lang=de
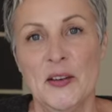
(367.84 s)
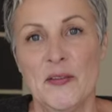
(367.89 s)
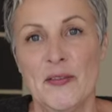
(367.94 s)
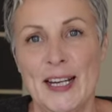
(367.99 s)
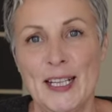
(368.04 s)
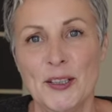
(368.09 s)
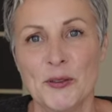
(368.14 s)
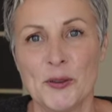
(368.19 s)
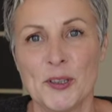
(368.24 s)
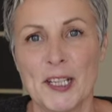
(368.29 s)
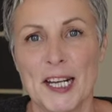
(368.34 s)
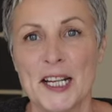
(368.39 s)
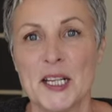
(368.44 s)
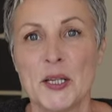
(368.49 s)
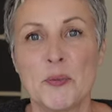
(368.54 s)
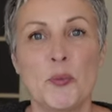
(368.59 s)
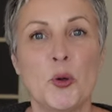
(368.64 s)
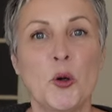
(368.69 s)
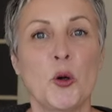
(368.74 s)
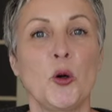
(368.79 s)
Wenn du
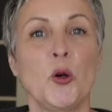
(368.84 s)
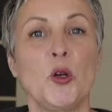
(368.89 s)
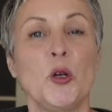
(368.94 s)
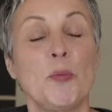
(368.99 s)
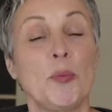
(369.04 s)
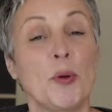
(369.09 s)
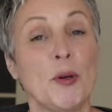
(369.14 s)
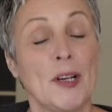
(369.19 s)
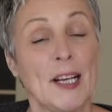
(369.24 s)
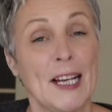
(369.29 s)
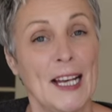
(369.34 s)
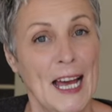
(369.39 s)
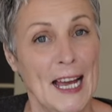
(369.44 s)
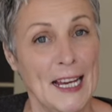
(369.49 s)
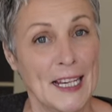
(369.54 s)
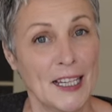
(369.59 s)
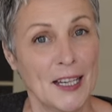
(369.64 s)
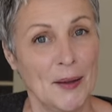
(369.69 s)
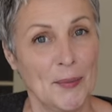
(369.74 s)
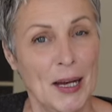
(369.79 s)
deine Pulp
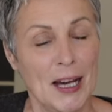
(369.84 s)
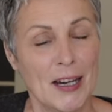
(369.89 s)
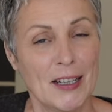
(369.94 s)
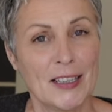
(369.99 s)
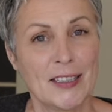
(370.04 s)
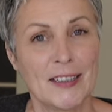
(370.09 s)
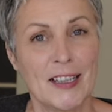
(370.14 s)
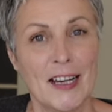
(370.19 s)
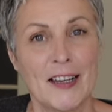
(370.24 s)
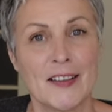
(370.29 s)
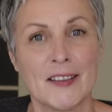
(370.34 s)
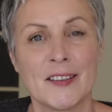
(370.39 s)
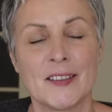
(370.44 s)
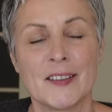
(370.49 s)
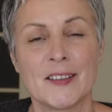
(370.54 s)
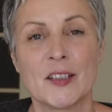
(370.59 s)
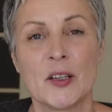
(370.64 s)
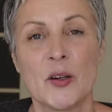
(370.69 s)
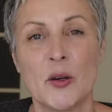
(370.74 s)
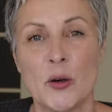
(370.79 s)
klein gemacht
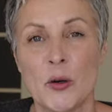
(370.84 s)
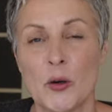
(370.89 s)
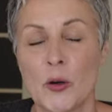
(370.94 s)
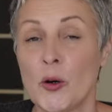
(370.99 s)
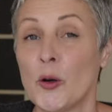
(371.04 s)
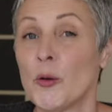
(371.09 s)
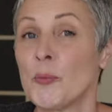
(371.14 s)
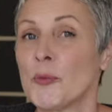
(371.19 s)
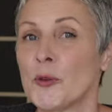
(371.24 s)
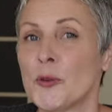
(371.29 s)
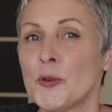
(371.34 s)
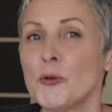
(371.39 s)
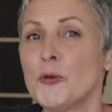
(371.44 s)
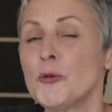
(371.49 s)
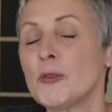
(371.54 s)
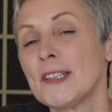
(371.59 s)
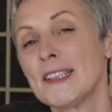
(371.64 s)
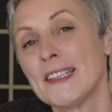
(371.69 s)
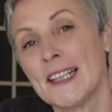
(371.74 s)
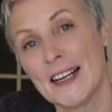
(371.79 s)
hast, kommt
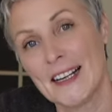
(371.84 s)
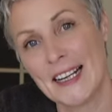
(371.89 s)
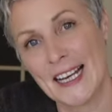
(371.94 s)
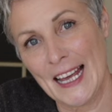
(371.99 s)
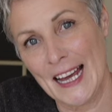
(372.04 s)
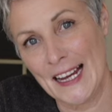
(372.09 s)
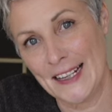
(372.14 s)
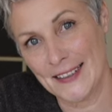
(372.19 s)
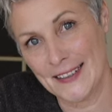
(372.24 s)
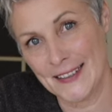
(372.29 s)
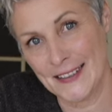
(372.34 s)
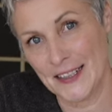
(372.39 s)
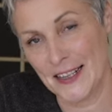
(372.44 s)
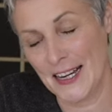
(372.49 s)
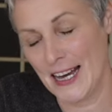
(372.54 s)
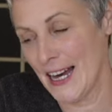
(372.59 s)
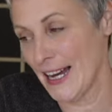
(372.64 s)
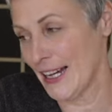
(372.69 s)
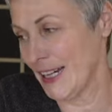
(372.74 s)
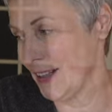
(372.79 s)
nun der Kleister
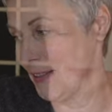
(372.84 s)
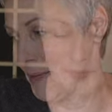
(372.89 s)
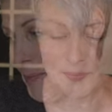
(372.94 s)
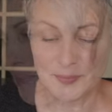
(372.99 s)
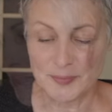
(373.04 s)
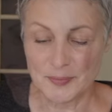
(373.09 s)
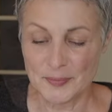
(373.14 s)
rein.